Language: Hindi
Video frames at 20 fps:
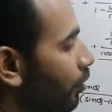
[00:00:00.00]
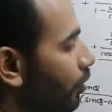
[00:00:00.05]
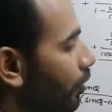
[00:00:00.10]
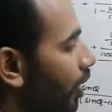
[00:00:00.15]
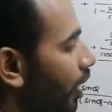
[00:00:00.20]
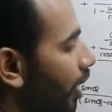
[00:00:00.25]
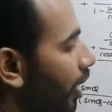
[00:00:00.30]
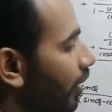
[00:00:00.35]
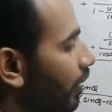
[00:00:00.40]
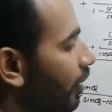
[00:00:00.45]

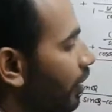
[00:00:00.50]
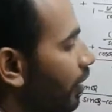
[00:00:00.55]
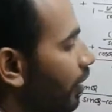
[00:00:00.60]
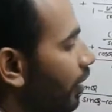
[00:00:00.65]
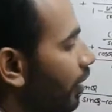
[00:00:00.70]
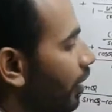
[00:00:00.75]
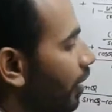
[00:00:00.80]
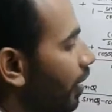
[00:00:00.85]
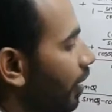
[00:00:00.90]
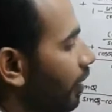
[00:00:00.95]
सेक
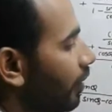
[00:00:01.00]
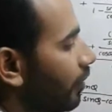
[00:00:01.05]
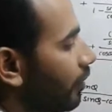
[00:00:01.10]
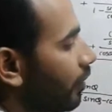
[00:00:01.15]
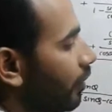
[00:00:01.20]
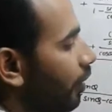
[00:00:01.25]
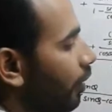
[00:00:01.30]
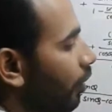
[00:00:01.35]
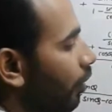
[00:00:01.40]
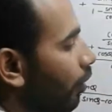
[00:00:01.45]
थीटा
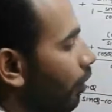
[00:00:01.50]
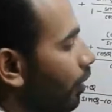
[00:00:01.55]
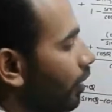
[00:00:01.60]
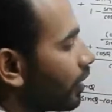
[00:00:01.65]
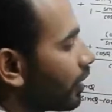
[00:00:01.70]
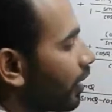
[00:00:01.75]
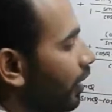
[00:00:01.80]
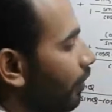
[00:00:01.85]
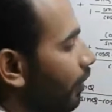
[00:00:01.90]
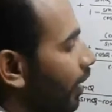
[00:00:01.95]
और
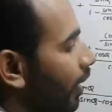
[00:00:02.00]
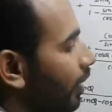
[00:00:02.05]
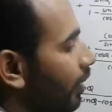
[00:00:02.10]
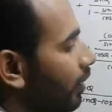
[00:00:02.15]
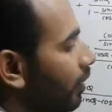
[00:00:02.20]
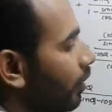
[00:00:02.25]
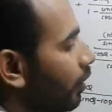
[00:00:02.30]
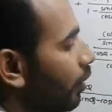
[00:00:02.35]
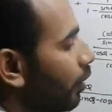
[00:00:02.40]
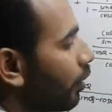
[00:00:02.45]
इसके
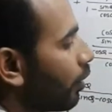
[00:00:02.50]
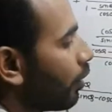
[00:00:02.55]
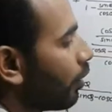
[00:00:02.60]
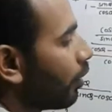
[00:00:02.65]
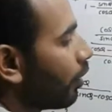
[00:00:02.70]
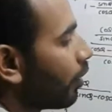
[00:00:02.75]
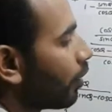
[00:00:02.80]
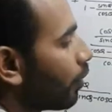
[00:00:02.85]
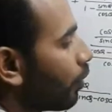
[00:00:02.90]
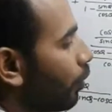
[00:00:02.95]
बाद
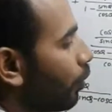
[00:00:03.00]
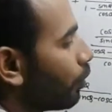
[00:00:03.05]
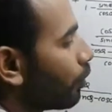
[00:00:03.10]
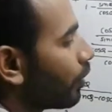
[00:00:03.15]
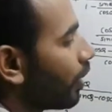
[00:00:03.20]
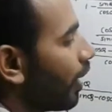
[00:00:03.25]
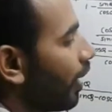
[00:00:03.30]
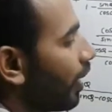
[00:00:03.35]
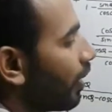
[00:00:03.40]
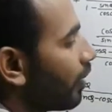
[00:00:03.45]

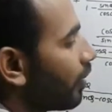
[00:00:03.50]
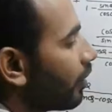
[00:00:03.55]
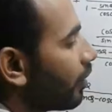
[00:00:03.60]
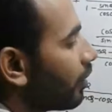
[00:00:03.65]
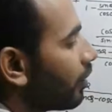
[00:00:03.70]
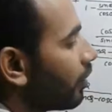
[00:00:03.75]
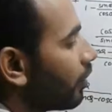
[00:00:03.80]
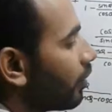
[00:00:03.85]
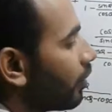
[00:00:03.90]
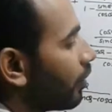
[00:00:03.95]
सेक
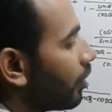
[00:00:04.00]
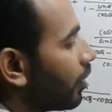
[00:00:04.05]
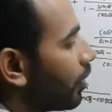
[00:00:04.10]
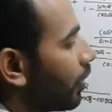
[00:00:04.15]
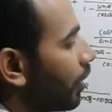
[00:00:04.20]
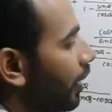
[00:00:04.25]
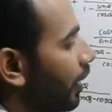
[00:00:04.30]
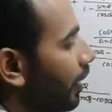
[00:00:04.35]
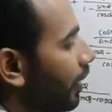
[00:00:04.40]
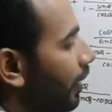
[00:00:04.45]

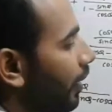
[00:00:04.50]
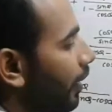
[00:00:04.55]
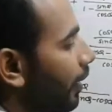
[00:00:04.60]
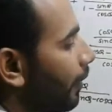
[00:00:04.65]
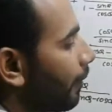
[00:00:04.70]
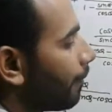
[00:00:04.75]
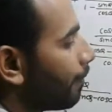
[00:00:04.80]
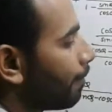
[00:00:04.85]
थीटा